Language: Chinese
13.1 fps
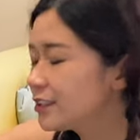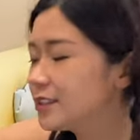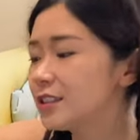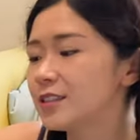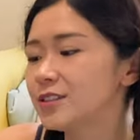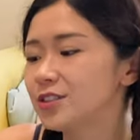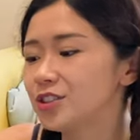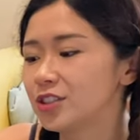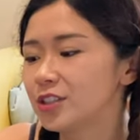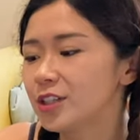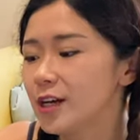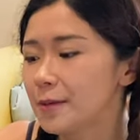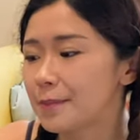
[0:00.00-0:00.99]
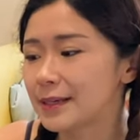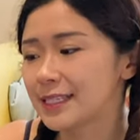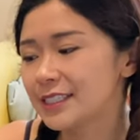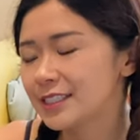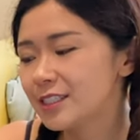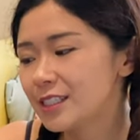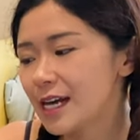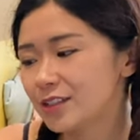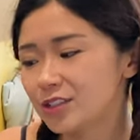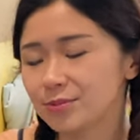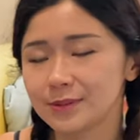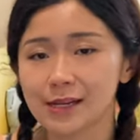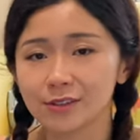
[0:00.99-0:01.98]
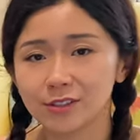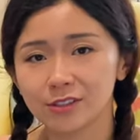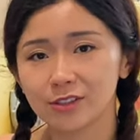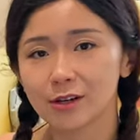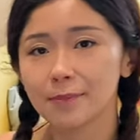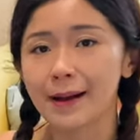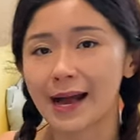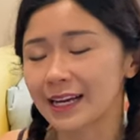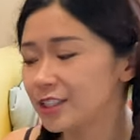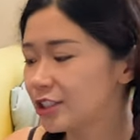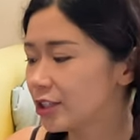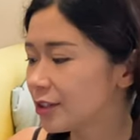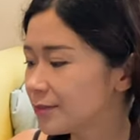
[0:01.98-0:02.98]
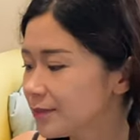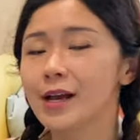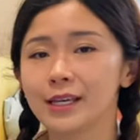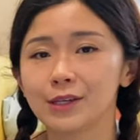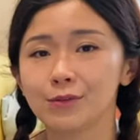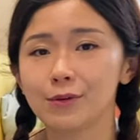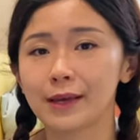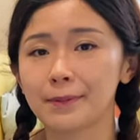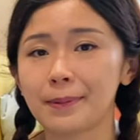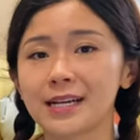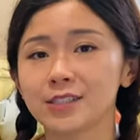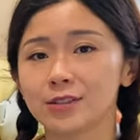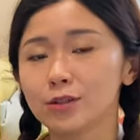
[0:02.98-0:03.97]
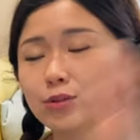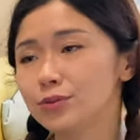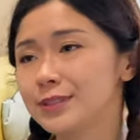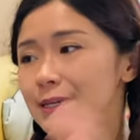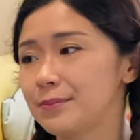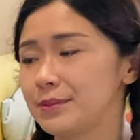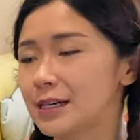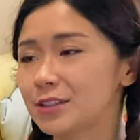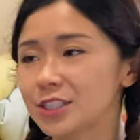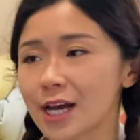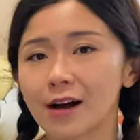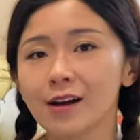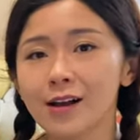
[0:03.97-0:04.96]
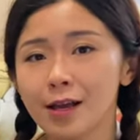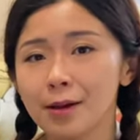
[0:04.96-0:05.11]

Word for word: 个呢是绑在身上，是比较适合爬绳，因为爬绳的路线比较长，